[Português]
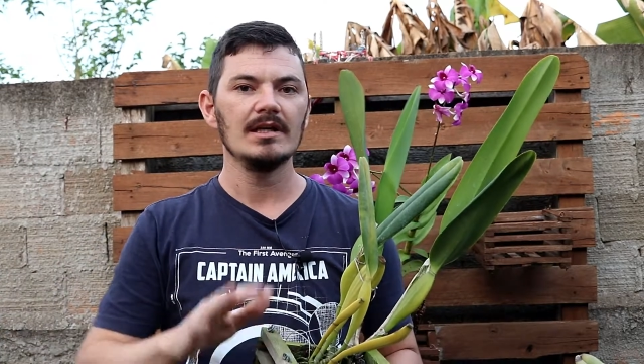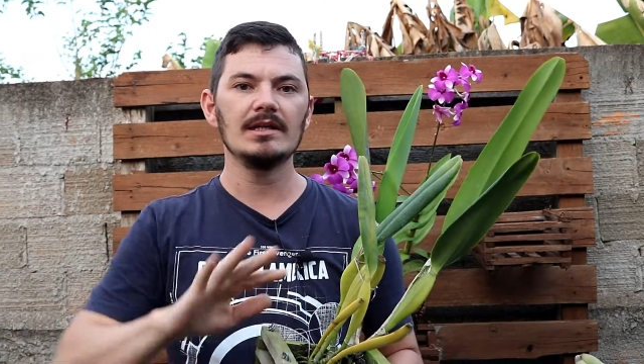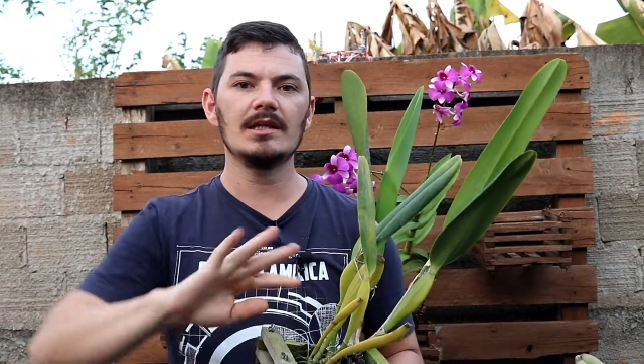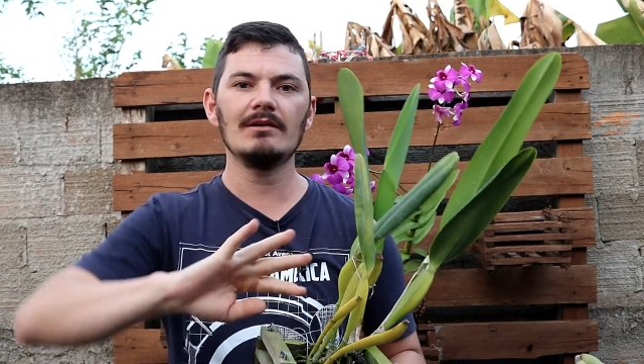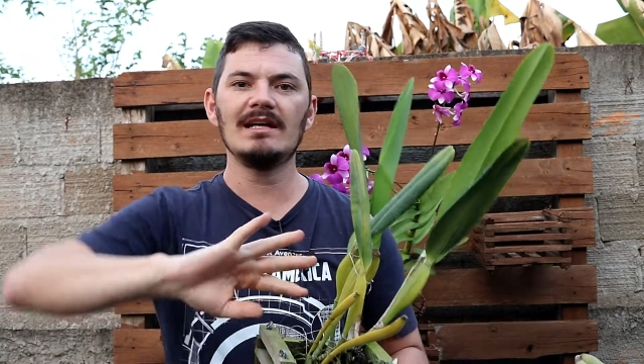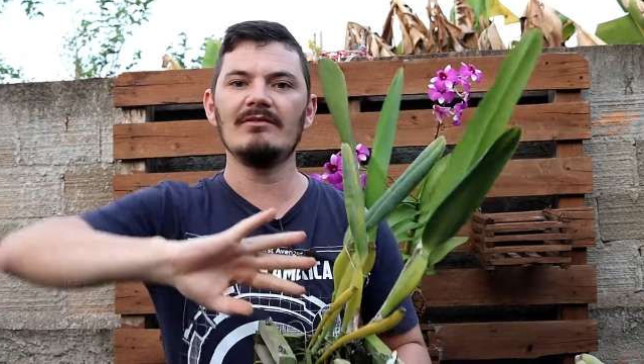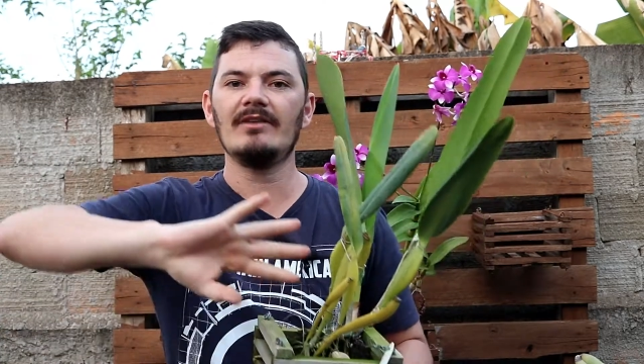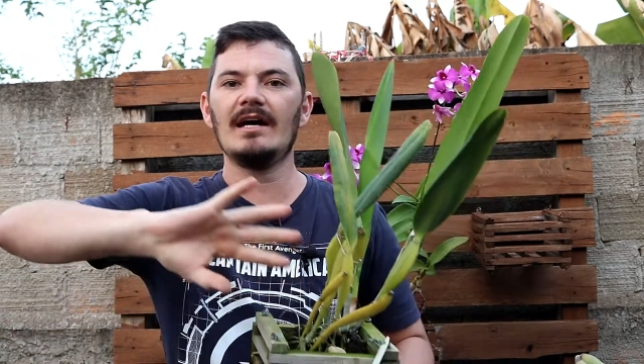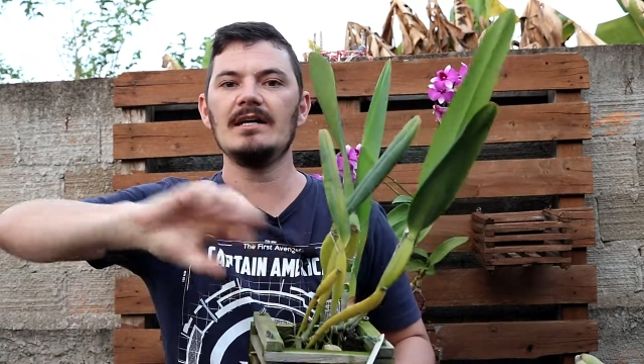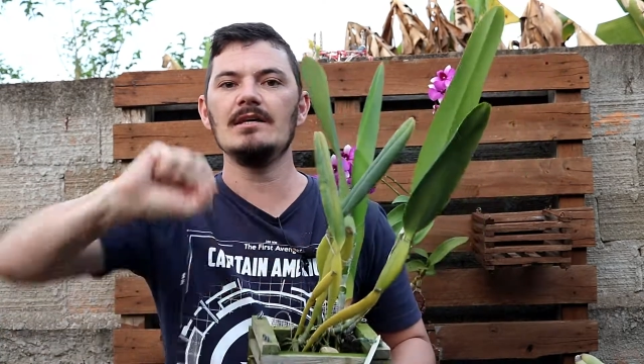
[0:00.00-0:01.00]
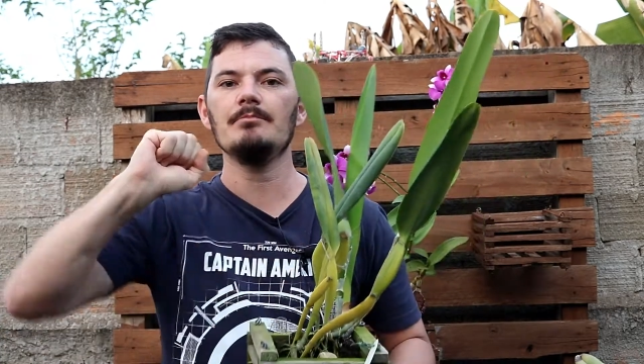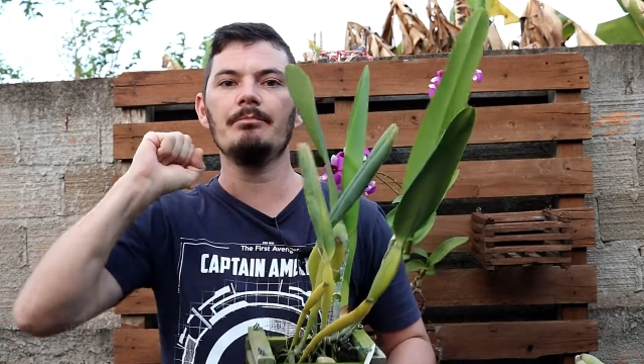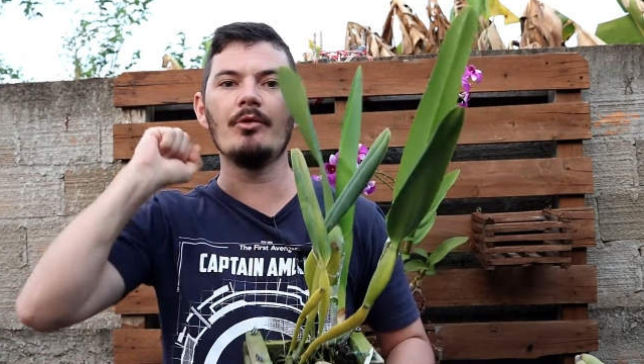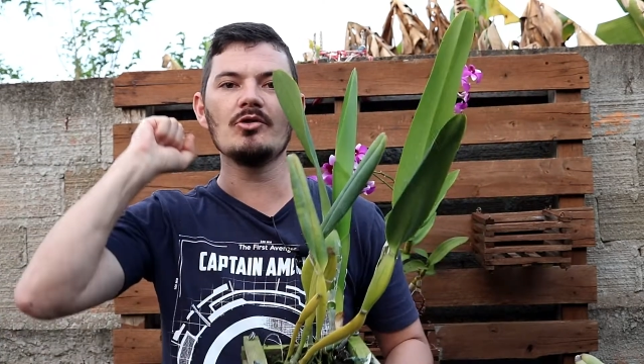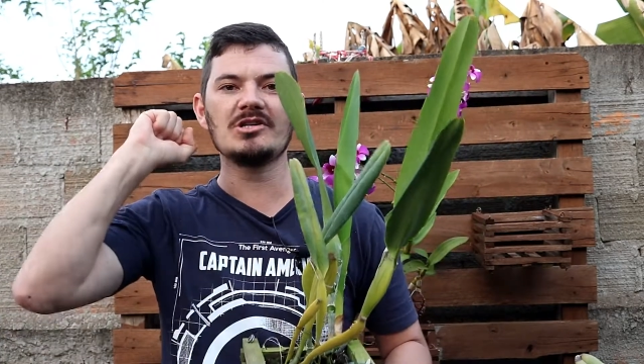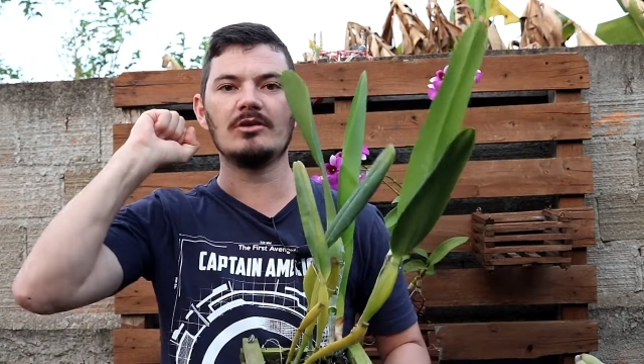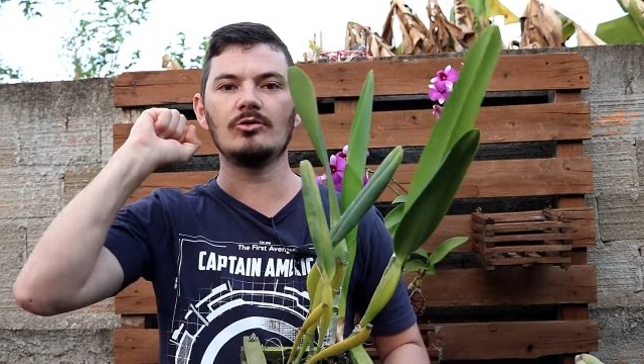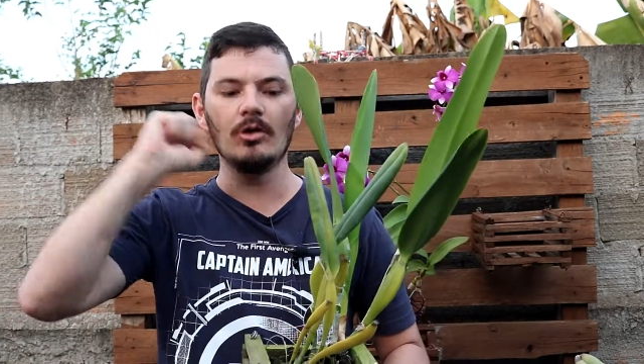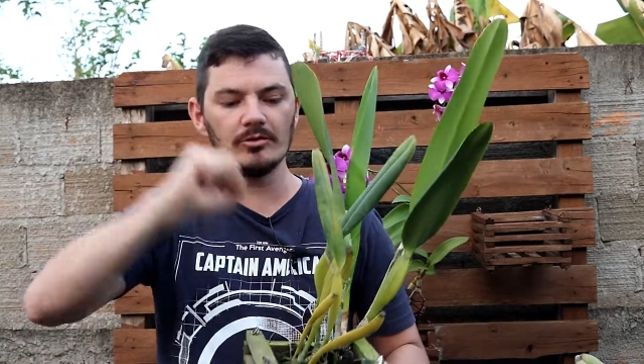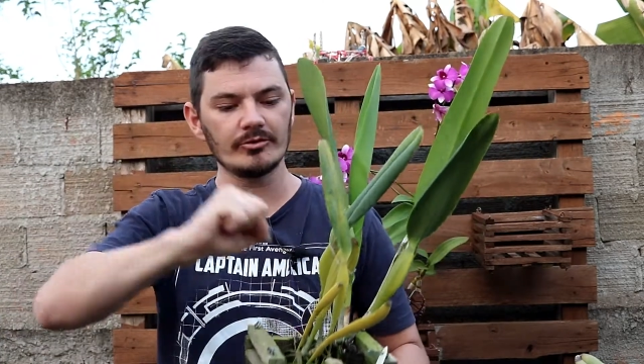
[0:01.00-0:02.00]
Então ela vai puxa
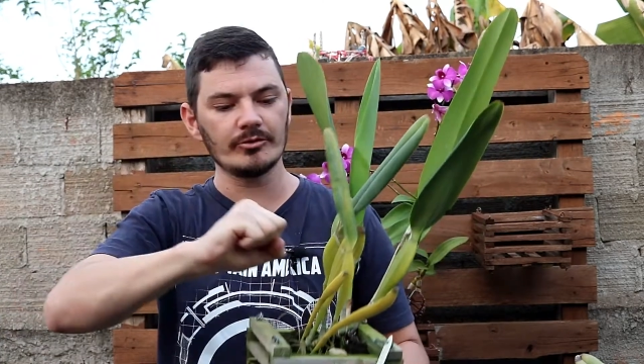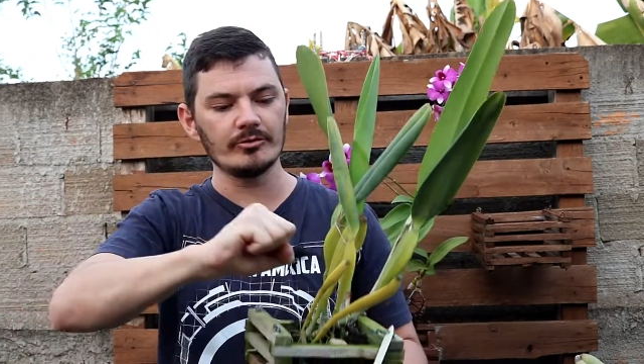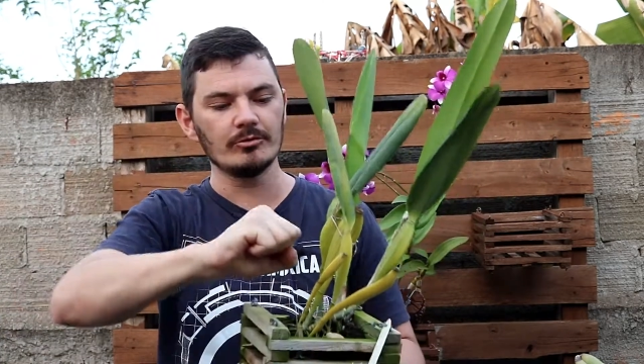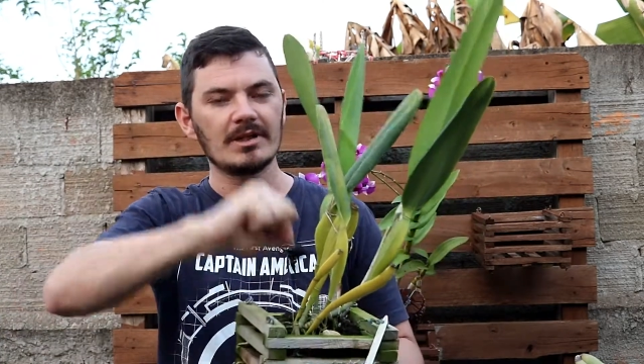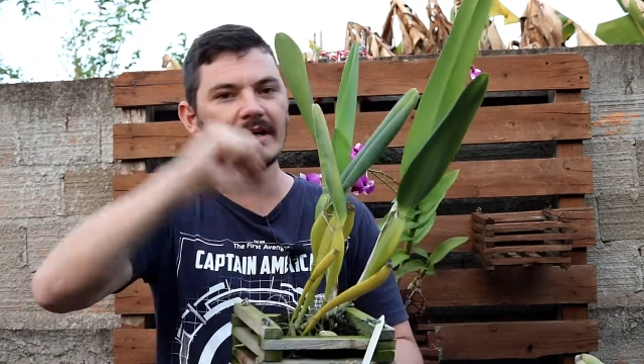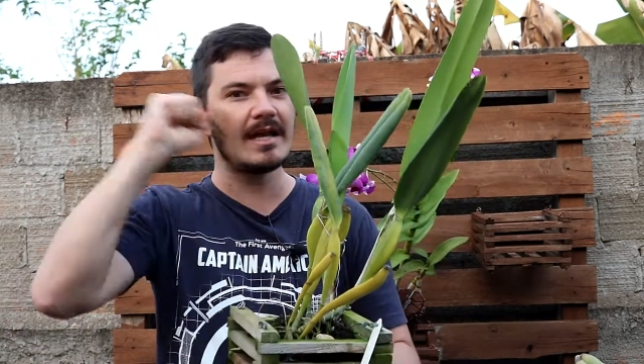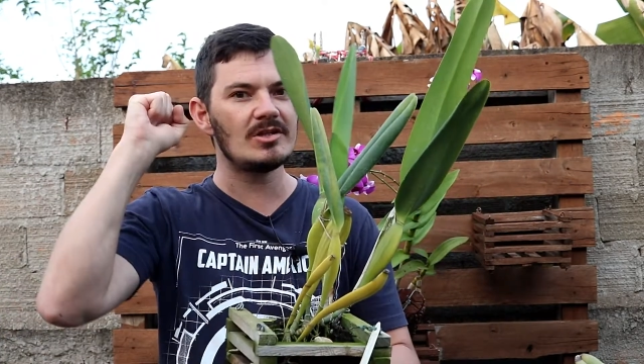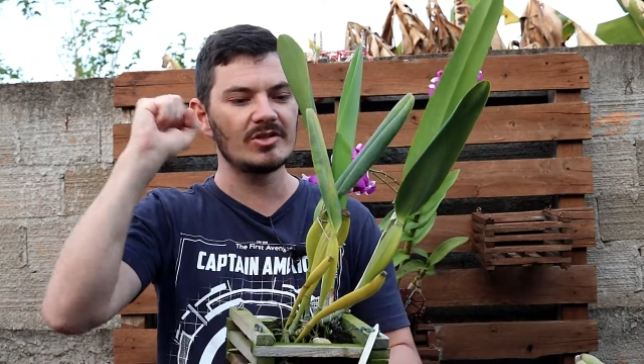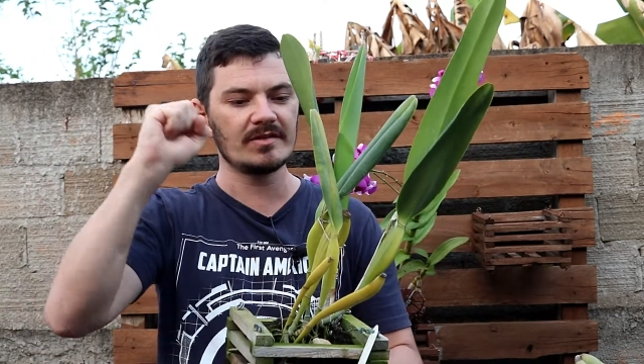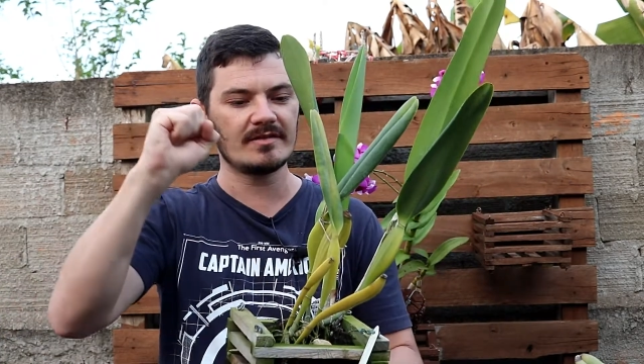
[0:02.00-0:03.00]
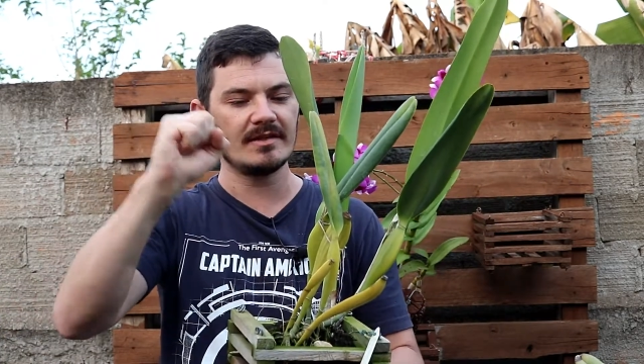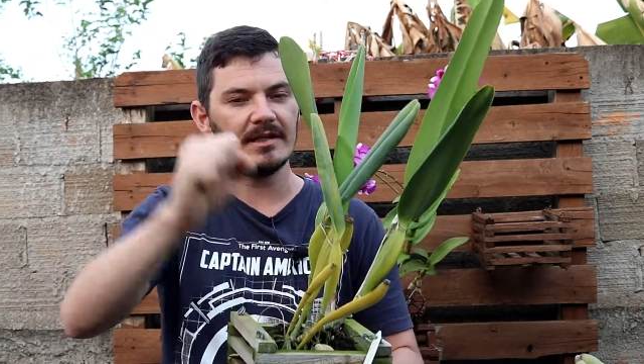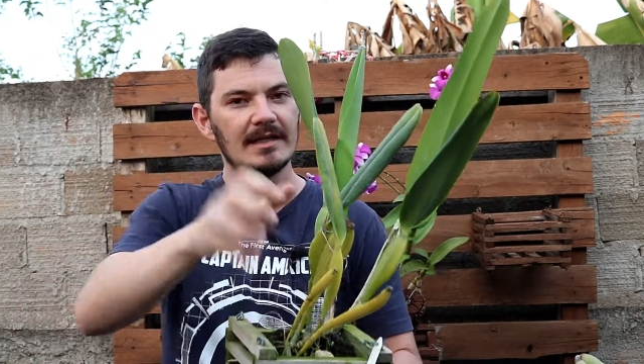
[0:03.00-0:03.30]
todos os nutrientes,